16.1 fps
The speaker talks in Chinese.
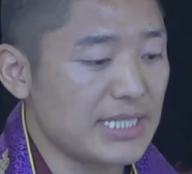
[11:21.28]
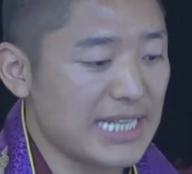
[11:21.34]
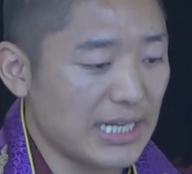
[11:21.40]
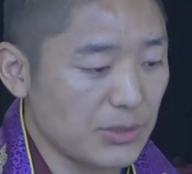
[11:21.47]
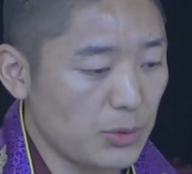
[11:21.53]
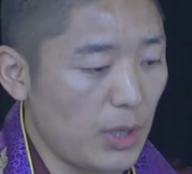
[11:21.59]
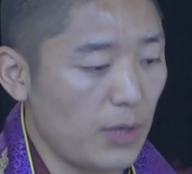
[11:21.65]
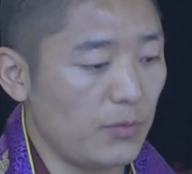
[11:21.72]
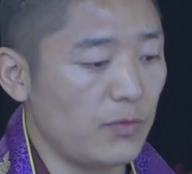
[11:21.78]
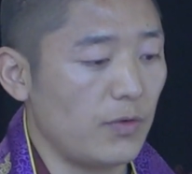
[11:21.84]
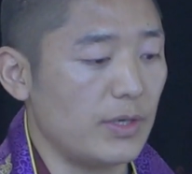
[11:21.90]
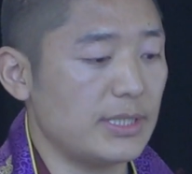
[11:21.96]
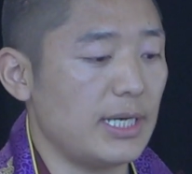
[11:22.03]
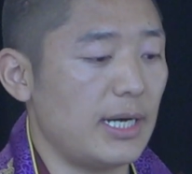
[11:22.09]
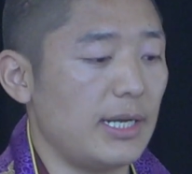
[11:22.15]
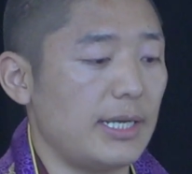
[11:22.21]
藏传佛
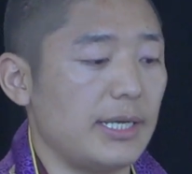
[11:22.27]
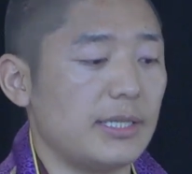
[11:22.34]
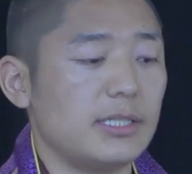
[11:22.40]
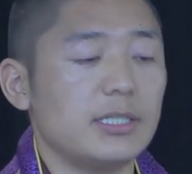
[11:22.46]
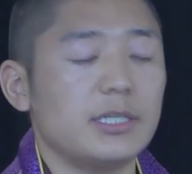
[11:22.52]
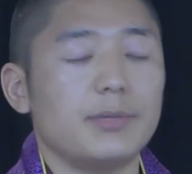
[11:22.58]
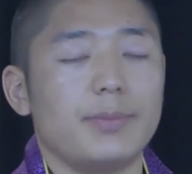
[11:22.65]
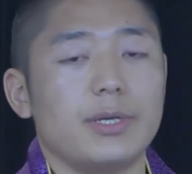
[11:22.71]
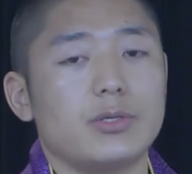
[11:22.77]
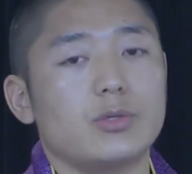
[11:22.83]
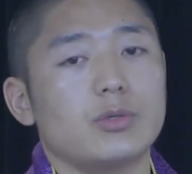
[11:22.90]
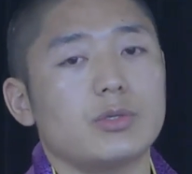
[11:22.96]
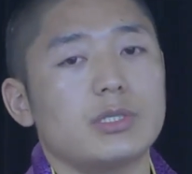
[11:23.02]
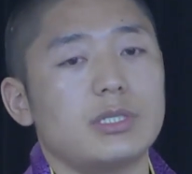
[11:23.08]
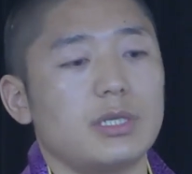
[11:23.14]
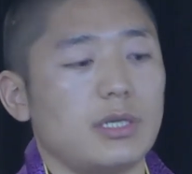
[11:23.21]
教里特别
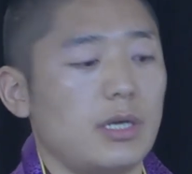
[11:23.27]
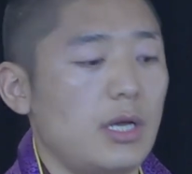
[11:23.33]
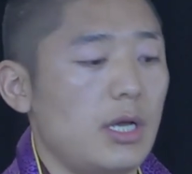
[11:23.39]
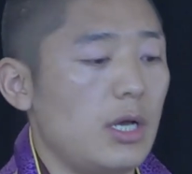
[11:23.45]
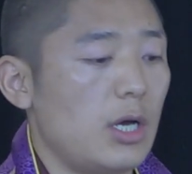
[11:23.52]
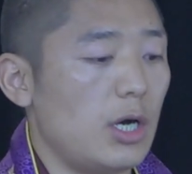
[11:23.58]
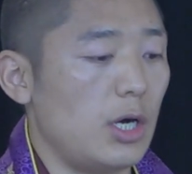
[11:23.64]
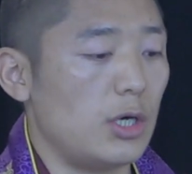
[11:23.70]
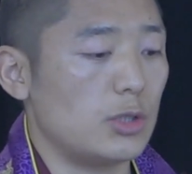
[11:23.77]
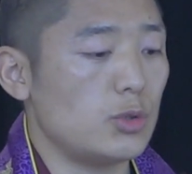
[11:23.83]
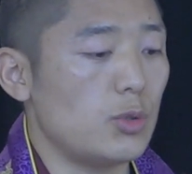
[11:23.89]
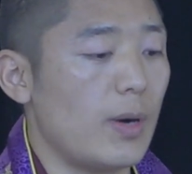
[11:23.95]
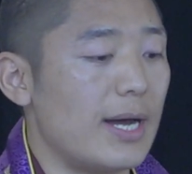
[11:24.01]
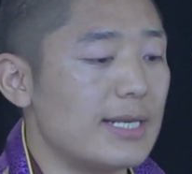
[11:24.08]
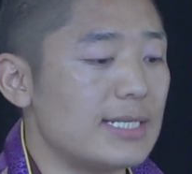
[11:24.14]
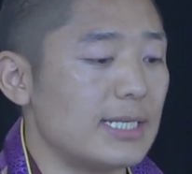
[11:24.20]
重视呃
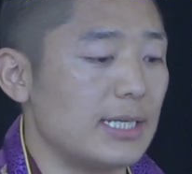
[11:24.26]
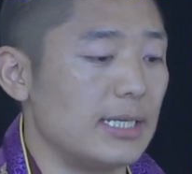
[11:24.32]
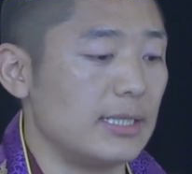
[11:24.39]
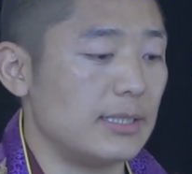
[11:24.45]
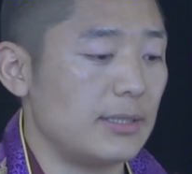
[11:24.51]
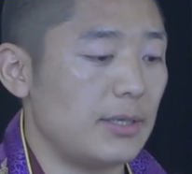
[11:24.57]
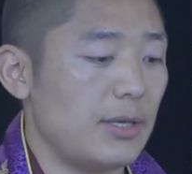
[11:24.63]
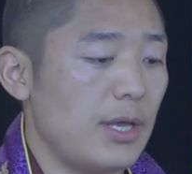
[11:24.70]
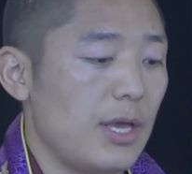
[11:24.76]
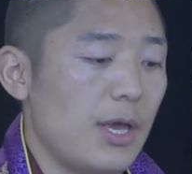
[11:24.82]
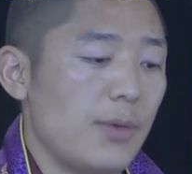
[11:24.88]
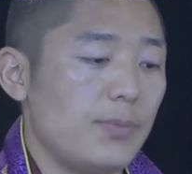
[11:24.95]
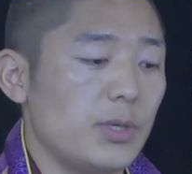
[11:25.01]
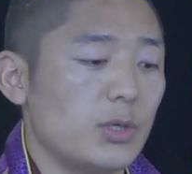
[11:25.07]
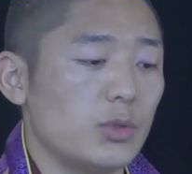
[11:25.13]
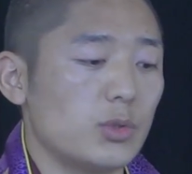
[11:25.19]
传承，
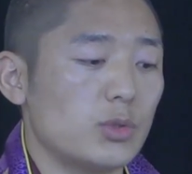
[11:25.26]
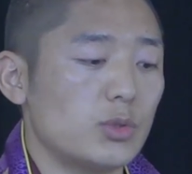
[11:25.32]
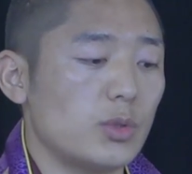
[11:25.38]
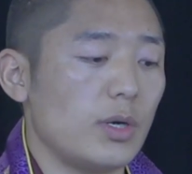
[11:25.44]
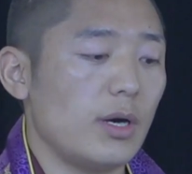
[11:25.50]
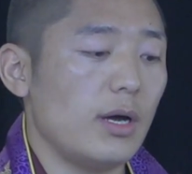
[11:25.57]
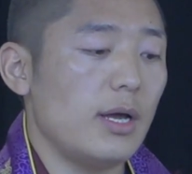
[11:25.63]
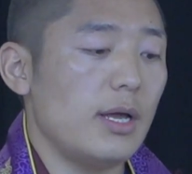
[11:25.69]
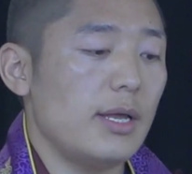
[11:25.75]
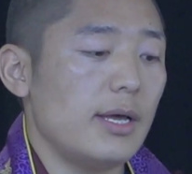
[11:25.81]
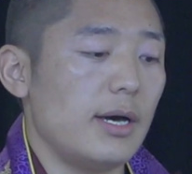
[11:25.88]
比如说。